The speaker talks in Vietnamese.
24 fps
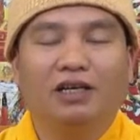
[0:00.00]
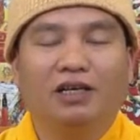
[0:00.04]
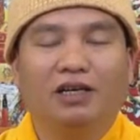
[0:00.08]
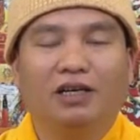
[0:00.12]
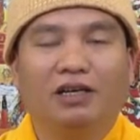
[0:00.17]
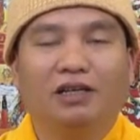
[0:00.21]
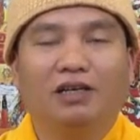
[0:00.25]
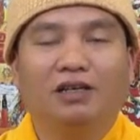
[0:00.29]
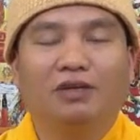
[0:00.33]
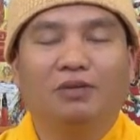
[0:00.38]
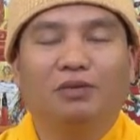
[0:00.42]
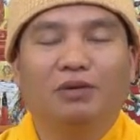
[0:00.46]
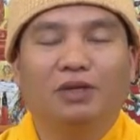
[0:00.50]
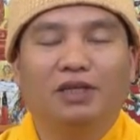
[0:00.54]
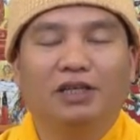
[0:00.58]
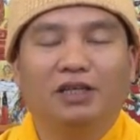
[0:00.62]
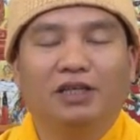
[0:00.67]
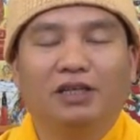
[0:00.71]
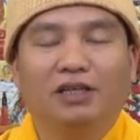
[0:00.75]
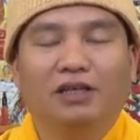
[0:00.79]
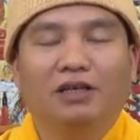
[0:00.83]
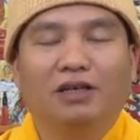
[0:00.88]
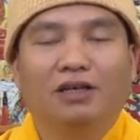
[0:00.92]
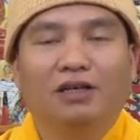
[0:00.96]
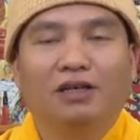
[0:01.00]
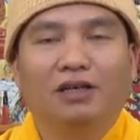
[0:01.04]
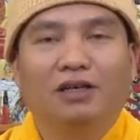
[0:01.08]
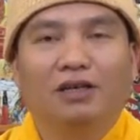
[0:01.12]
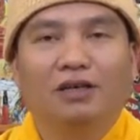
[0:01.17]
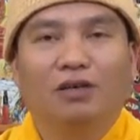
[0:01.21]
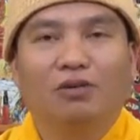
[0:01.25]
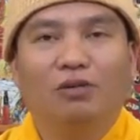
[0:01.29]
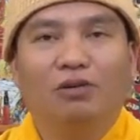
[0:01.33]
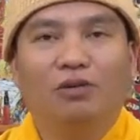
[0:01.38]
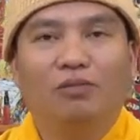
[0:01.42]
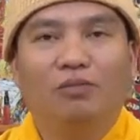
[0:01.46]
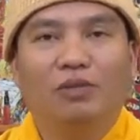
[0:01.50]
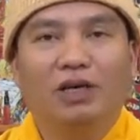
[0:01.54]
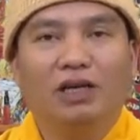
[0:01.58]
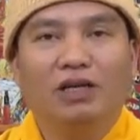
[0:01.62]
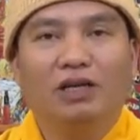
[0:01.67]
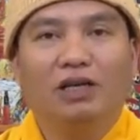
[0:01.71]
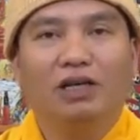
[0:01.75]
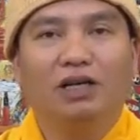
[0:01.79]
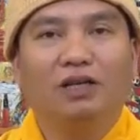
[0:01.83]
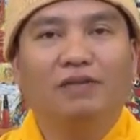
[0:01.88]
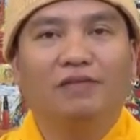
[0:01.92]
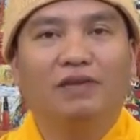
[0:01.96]
đến ơn của gì luôn
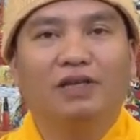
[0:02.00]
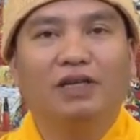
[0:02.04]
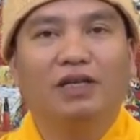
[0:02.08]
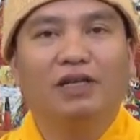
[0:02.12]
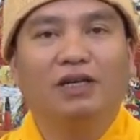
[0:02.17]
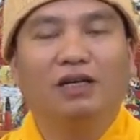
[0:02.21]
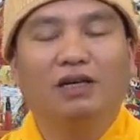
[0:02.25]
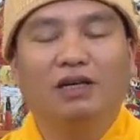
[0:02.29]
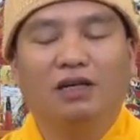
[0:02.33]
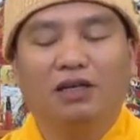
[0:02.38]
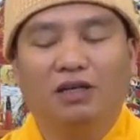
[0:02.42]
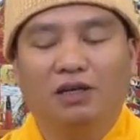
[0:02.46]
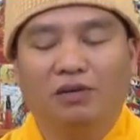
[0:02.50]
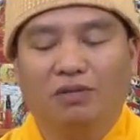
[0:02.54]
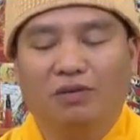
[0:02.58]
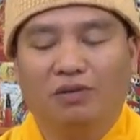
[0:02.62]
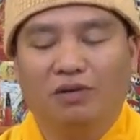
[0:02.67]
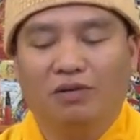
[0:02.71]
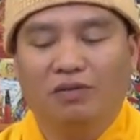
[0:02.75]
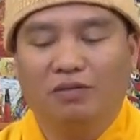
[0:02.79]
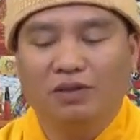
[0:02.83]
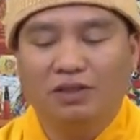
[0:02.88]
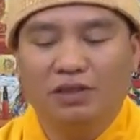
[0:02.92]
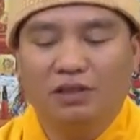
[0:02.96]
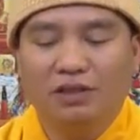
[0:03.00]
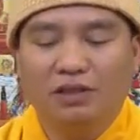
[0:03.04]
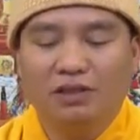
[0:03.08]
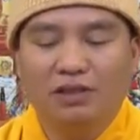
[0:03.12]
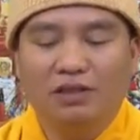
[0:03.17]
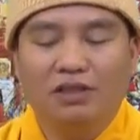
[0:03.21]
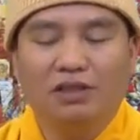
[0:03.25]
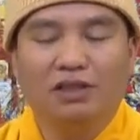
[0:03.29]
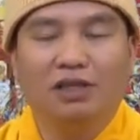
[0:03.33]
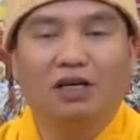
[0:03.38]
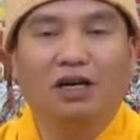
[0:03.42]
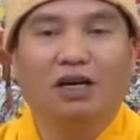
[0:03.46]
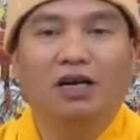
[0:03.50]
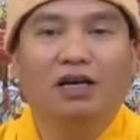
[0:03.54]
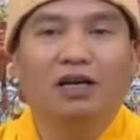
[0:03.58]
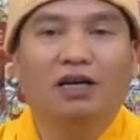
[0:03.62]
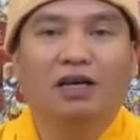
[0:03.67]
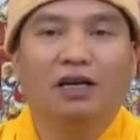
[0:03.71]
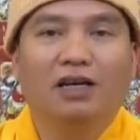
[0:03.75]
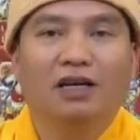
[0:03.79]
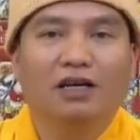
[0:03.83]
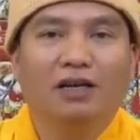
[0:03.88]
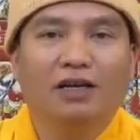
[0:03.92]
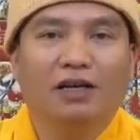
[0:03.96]
biết ơn và nhớ ơn của của sư trưởng
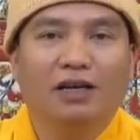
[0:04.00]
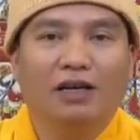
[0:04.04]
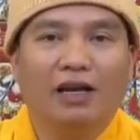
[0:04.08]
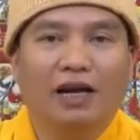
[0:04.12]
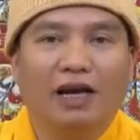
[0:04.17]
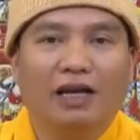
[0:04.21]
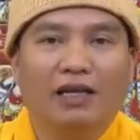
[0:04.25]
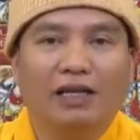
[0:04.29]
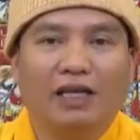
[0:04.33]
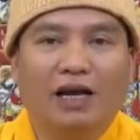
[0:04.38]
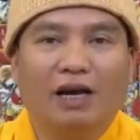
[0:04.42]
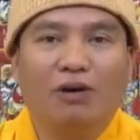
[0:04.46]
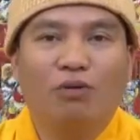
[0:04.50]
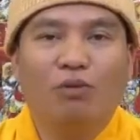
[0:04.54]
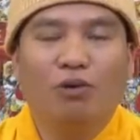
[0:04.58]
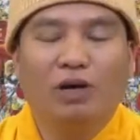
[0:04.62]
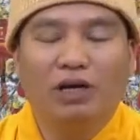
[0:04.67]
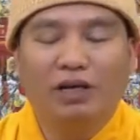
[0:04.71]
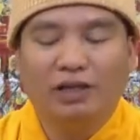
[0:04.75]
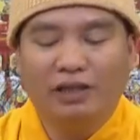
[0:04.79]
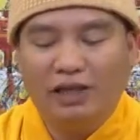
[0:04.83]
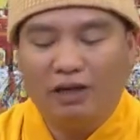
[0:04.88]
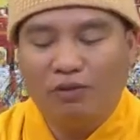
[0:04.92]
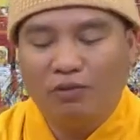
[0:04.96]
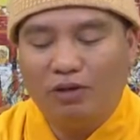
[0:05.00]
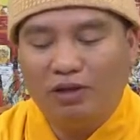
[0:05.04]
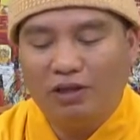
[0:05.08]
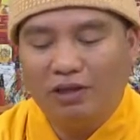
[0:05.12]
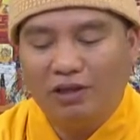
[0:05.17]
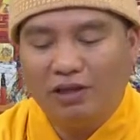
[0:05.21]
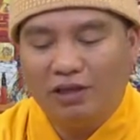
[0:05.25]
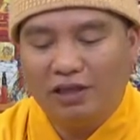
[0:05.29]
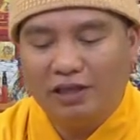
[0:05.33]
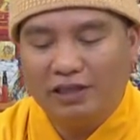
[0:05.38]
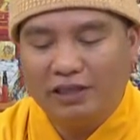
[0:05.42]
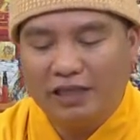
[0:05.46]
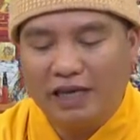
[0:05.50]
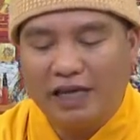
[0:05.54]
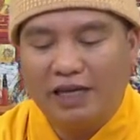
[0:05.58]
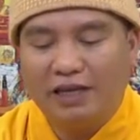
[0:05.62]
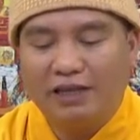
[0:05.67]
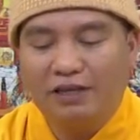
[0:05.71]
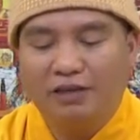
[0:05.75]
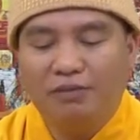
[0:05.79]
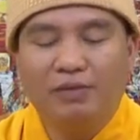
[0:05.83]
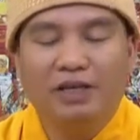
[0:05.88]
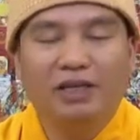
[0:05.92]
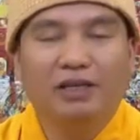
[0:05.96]
đã giáo huấn giáo huấn tức là
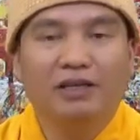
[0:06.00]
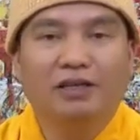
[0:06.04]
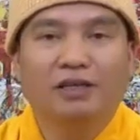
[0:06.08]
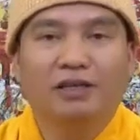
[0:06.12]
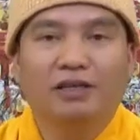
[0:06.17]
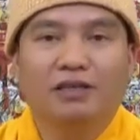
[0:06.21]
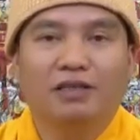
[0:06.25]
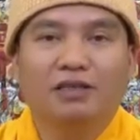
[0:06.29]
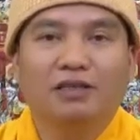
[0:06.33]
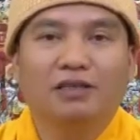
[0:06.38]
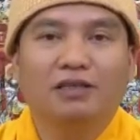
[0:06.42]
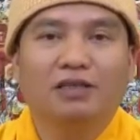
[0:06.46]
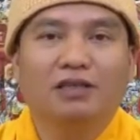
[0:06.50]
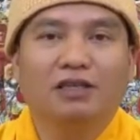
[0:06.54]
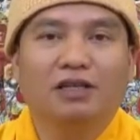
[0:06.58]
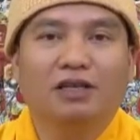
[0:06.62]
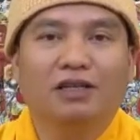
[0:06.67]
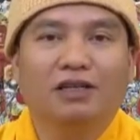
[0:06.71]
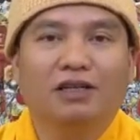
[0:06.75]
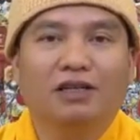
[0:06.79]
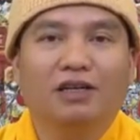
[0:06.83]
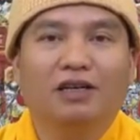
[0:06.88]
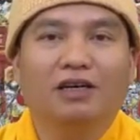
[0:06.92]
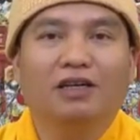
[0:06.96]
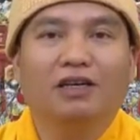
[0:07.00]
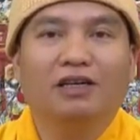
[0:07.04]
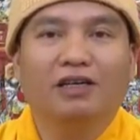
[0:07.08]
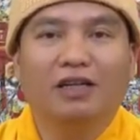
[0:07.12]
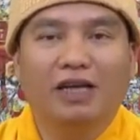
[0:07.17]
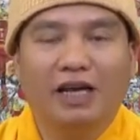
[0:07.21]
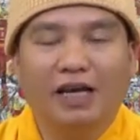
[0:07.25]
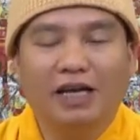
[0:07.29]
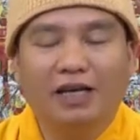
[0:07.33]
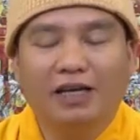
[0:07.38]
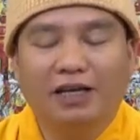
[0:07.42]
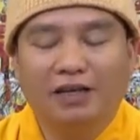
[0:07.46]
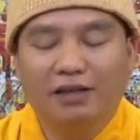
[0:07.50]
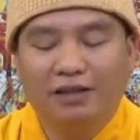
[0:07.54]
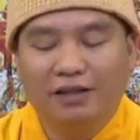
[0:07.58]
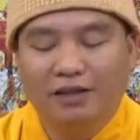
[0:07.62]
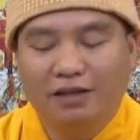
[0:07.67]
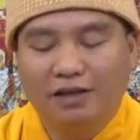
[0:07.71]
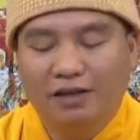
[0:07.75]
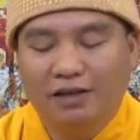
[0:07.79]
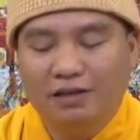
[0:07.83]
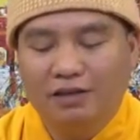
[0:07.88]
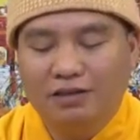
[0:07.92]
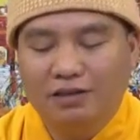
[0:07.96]
dạy cho mình sư trưởng tức là người thầy
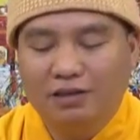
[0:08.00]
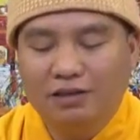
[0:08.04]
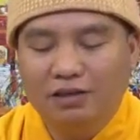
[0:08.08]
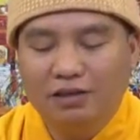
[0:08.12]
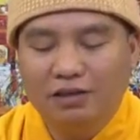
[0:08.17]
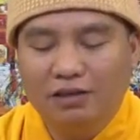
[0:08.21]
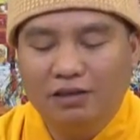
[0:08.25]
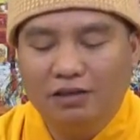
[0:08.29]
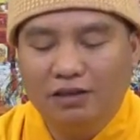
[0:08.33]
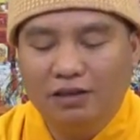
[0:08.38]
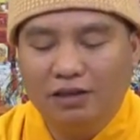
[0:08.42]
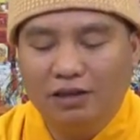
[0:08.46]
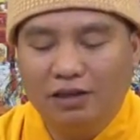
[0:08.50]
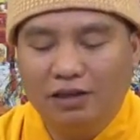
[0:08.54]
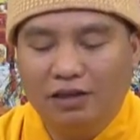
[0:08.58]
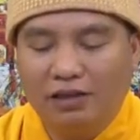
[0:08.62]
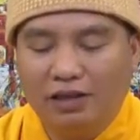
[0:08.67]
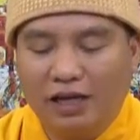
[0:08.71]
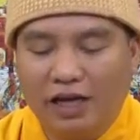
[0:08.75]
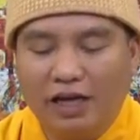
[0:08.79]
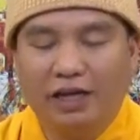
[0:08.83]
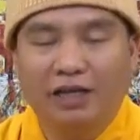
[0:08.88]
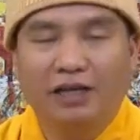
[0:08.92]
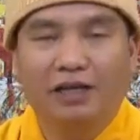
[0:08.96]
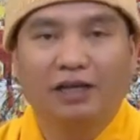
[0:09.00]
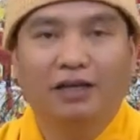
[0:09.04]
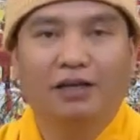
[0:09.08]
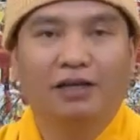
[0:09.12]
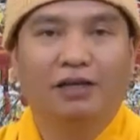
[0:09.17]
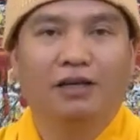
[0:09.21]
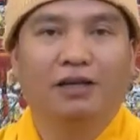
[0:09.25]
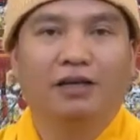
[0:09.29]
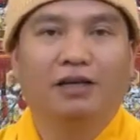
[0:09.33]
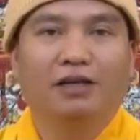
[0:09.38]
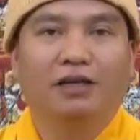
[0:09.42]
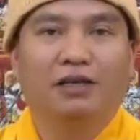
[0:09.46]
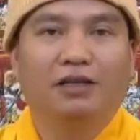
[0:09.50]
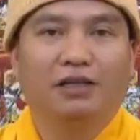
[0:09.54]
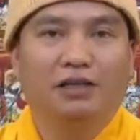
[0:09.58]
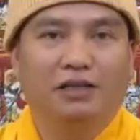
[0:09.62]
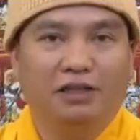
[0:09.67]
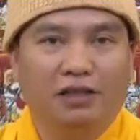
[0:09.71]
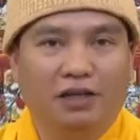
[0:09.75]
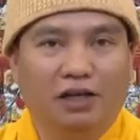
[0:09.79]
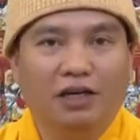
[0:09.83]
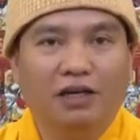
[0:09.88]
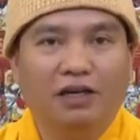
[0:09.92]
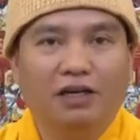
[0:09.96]
sư tức là thầy
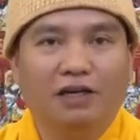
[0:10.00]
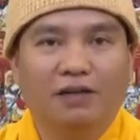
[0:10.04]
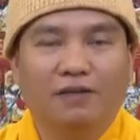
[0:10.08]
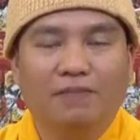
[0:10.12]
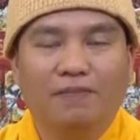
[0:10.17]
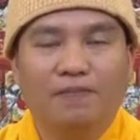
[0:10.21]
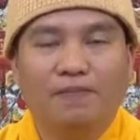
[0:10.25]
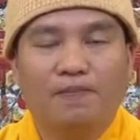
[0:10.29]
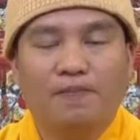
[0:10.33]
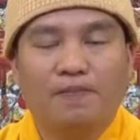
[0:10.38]
trưởng